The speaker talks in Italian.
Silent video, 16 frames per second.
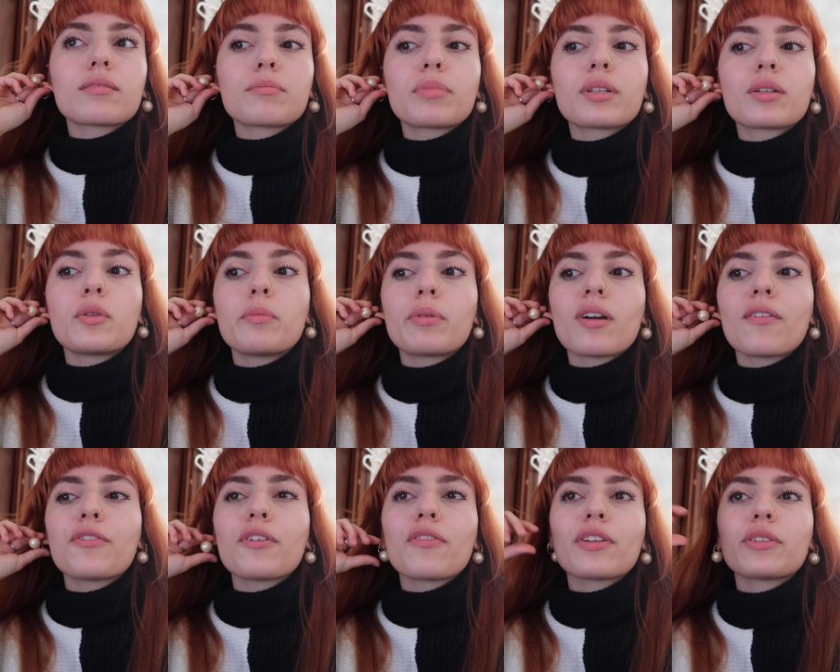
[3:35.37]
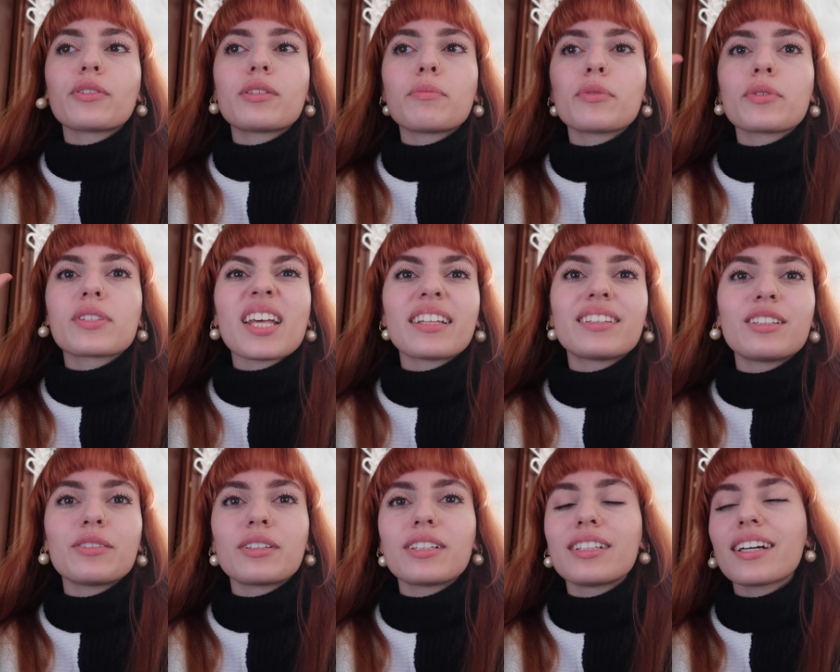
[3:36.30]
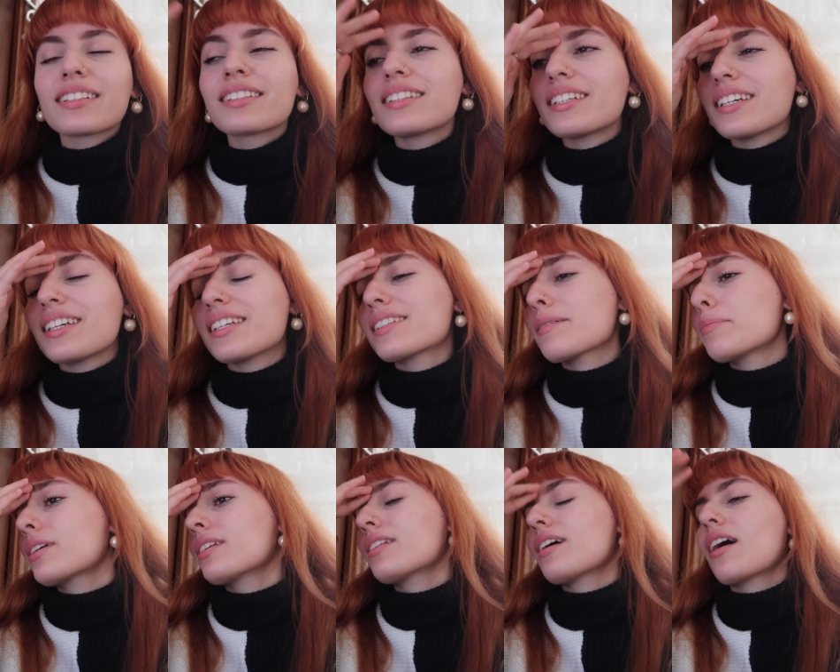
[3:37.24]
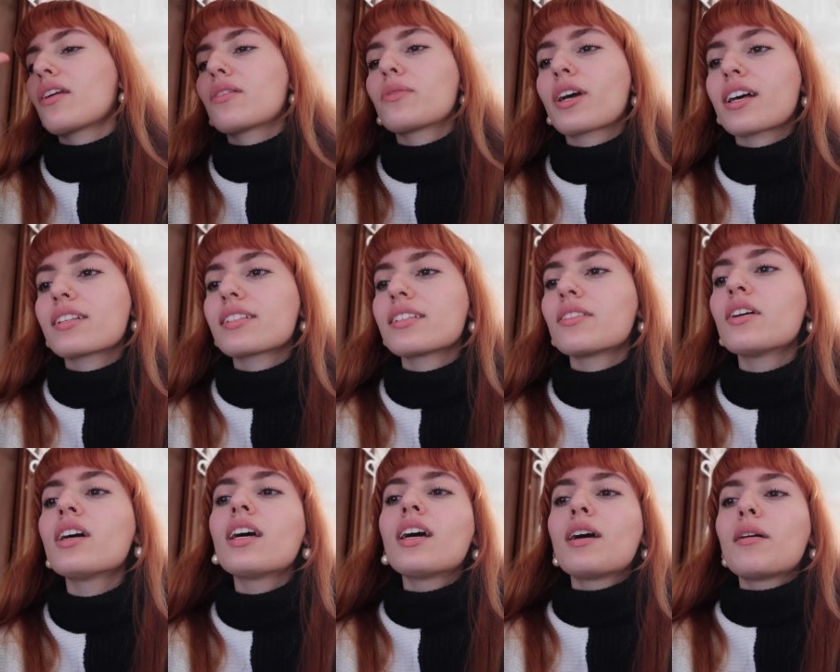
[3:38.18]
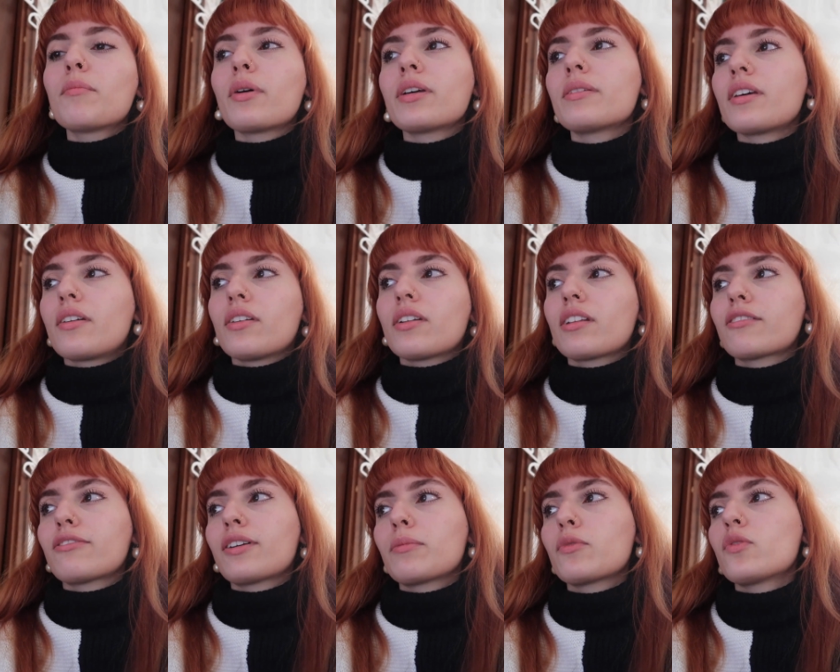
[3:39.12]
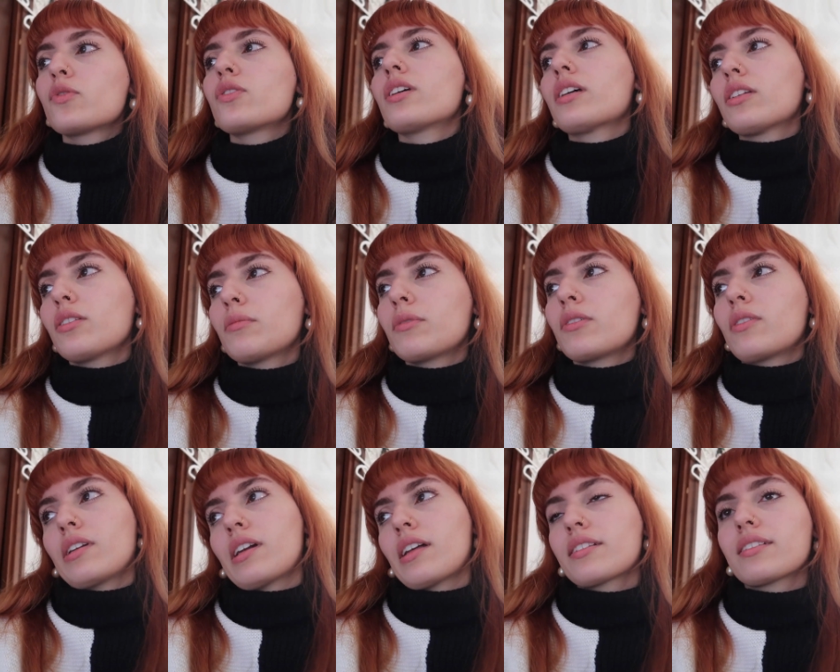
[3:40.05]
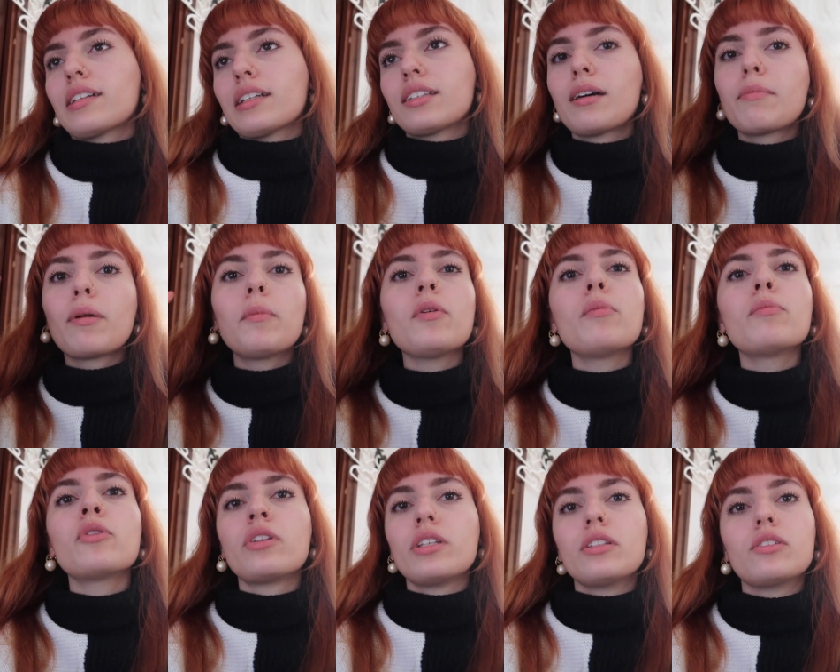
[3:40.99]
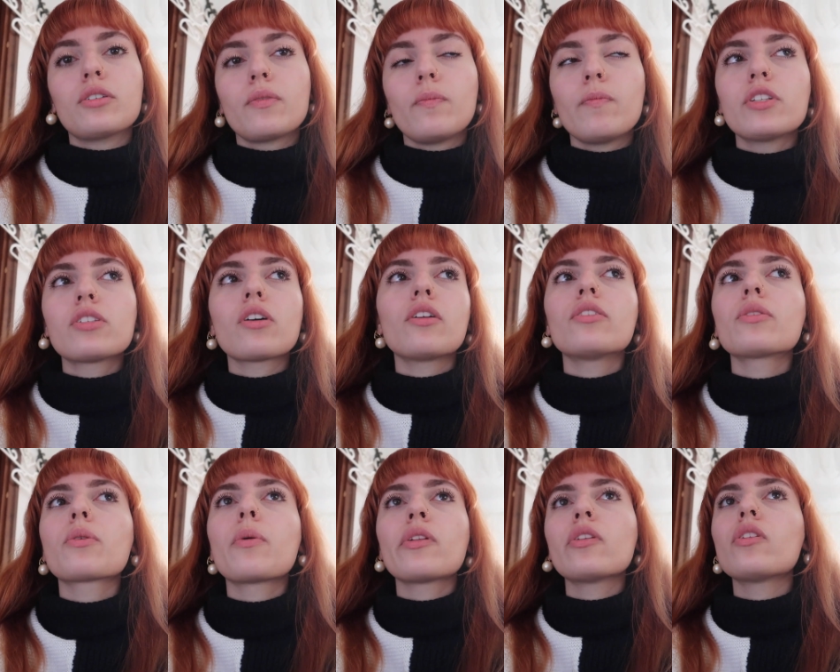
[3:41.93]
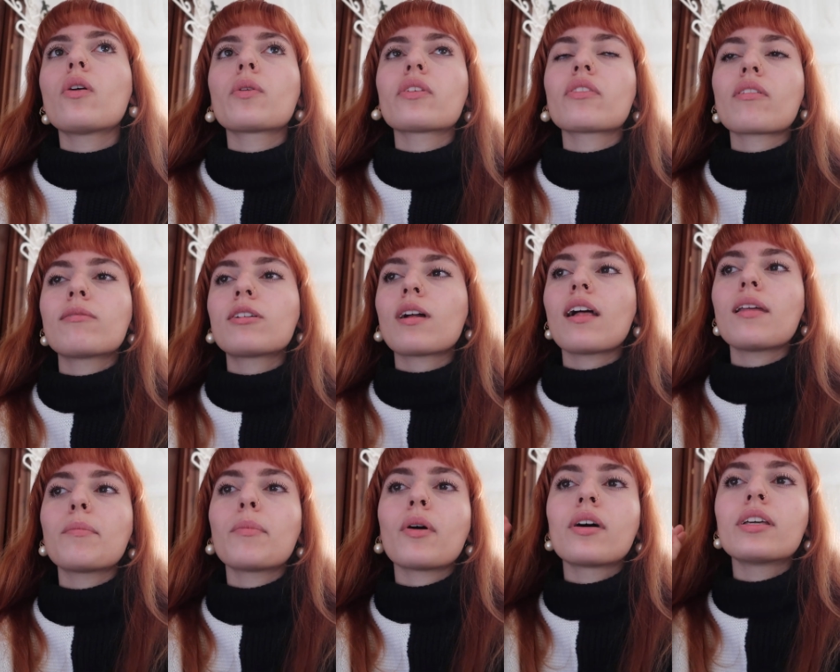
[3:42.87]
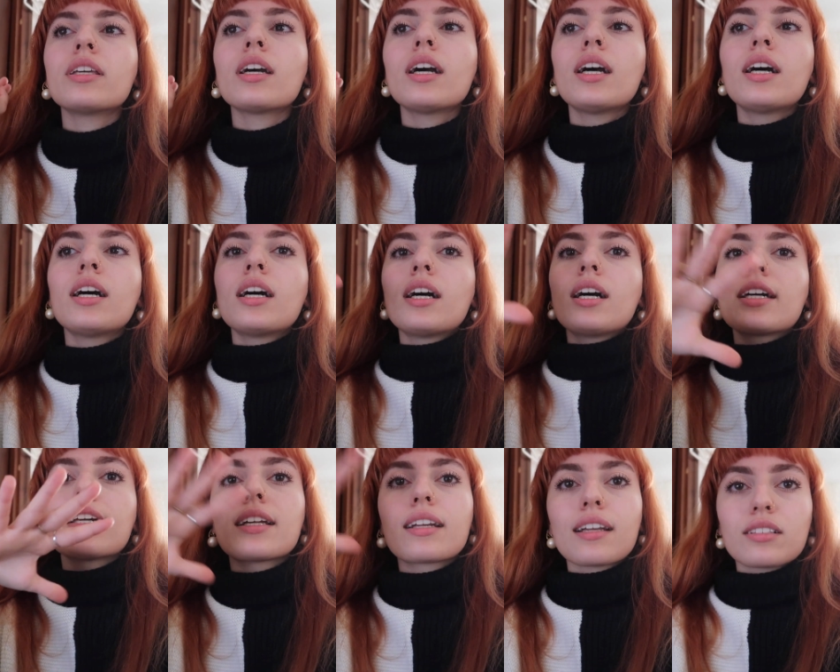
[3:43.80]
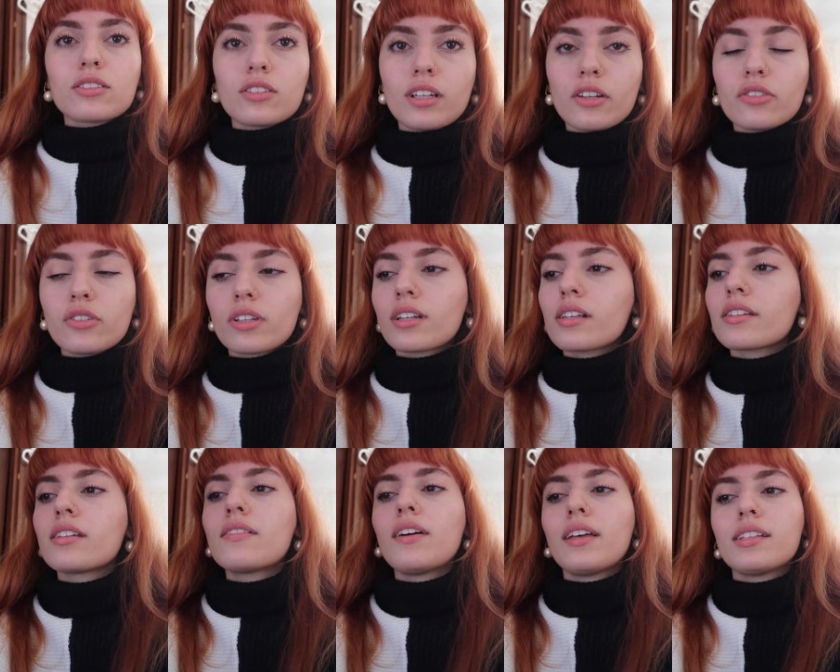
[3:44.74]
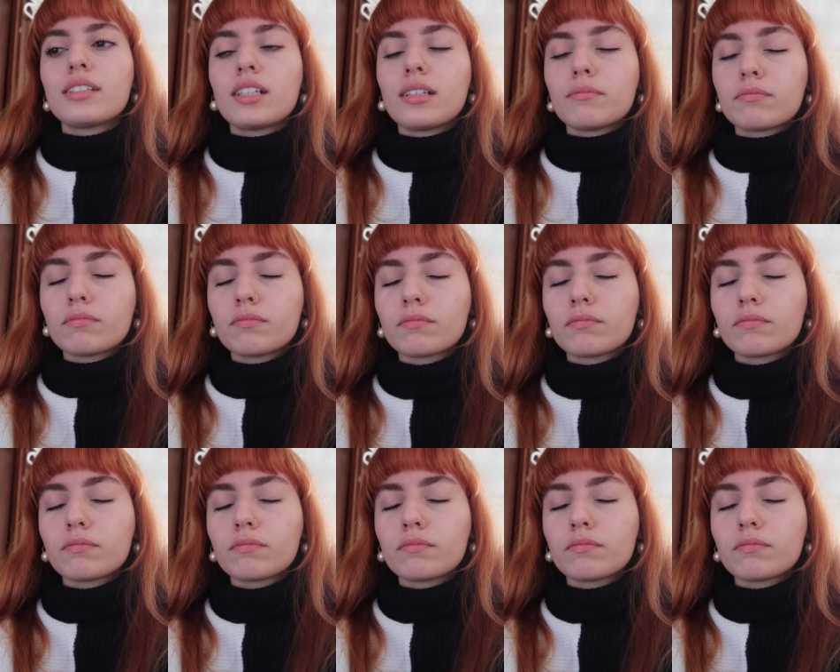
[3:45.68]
per cui però avevo fatto tipo 7 ore di attesa per darlo, un casino, poi ero andata a farmi un giretto, mi ero rilassata. È proprio il mio rito, di solito quando do un esame orale poi il resto della giornata deve essere